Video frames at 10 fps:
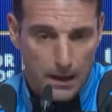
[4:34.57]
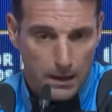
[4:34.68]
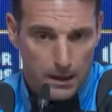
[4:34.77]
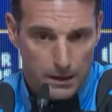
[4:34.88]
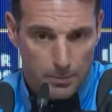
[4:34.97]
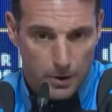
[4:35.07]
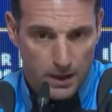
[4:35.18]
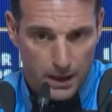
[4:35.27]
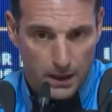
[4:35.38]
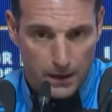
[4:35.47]
y después
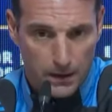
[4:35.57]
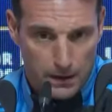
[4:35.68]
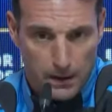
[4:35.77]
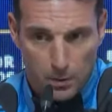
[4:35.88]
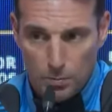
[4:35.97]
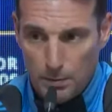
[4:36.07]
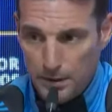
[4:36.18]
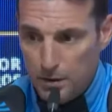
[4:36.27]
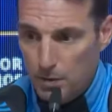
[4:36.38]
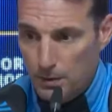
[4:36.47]
que en algún
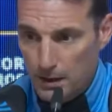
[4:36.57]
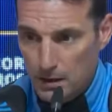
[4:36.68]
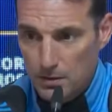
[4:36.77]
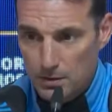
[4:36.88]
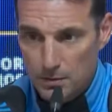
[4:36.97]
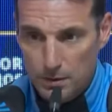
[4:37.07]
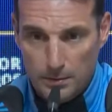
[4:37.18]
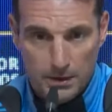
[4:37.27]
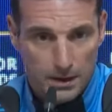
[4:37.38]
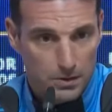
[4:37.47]
momento del partido
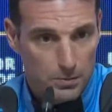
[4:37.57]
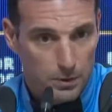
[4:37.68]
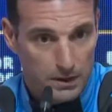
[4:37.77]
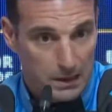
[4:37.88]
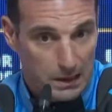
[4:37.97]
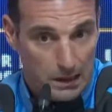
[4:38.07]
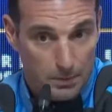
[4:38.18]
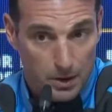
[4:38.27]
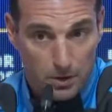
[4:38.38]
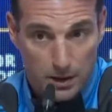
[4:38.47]
seguramente ellos puedan tener la
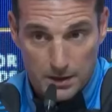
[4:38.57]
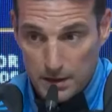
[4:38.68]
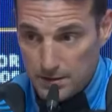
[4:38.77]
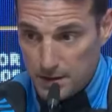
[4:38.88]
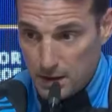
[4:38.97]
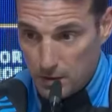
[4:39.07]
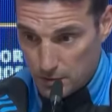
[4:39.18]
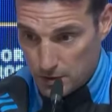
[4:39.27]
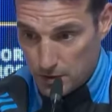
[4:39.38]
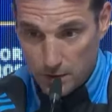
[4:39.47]
pelota, tienen cinco
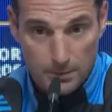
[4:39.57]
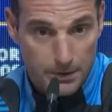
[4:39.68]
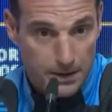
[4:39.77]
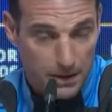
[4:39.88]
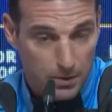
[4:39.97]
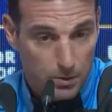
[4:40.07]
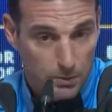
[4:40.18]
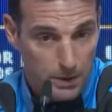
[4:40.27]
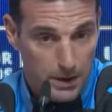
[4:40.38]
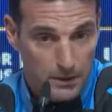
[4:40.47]
centrocampistas de buen
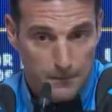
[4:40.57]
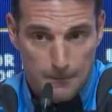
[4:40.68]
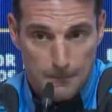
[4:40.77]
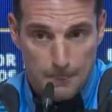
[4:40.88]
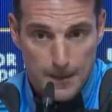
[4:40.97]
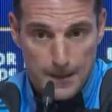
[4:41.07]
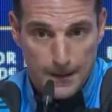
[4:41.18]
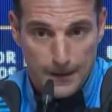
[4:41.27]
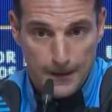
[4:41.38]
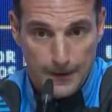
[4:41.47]
pie,
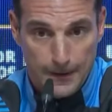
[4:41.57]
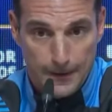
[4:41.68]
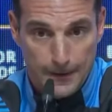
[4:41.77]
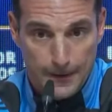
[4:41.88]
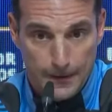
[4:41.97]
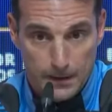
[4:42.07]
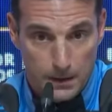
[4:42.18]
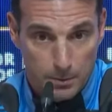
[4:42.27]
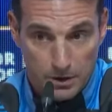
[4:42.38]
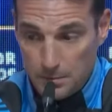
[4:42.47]
eh, y
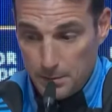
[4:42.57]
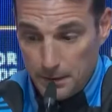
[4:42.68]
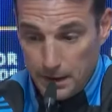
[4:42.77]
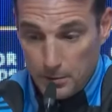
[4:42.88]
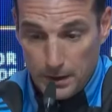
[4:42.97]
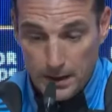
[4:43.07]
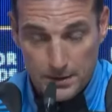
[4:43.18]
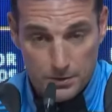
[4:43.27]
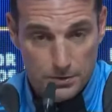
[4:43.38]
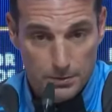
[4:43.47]
tenemos que estar preparados para
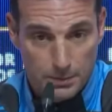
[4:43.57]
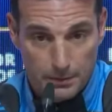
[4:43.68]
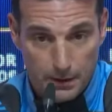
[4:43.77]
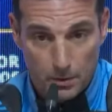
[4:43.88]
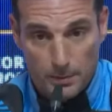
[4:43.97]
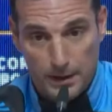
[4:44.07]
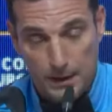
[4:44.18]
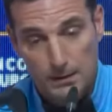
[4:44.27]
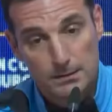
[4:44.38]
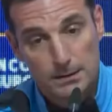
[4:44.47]
eso y preparados para